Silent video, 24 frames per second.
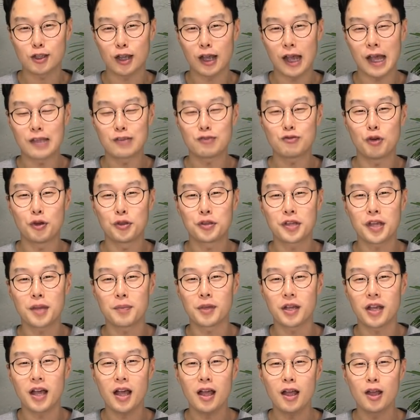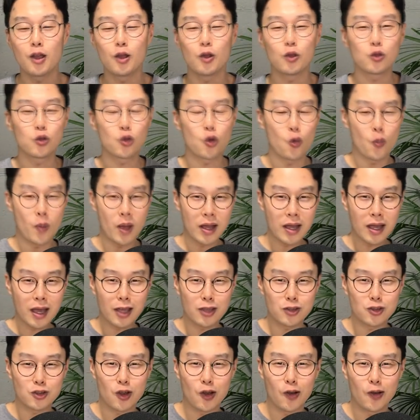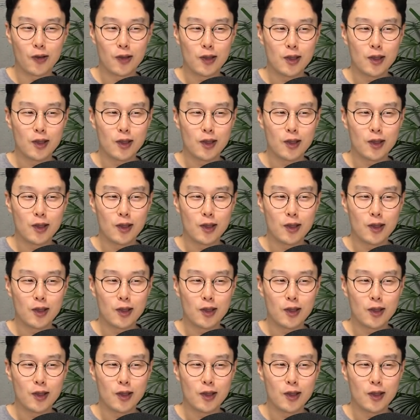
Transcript: 가지고 어떻게 합니까? 도망가죠.